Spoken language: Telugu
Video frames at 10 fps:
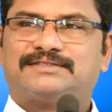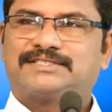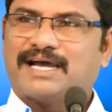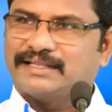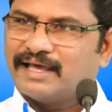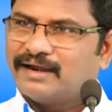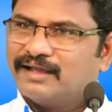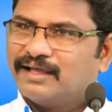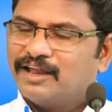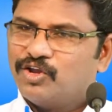
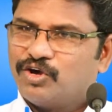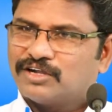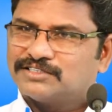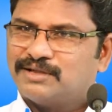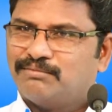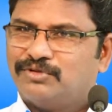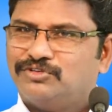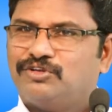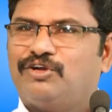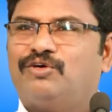సాధారణంగా లోక
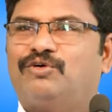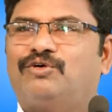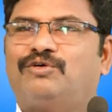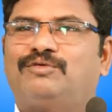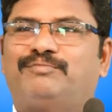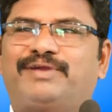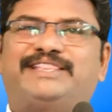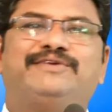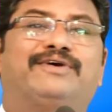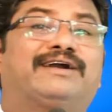సంబంధులలో
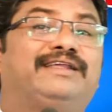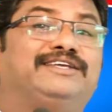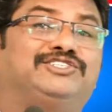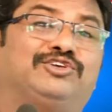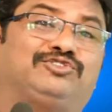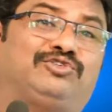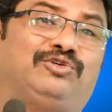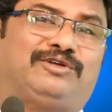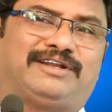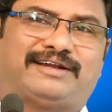ప్రతి ఒక్కరికి
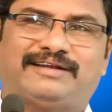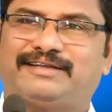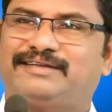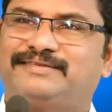శత్రువులు ఉంటారట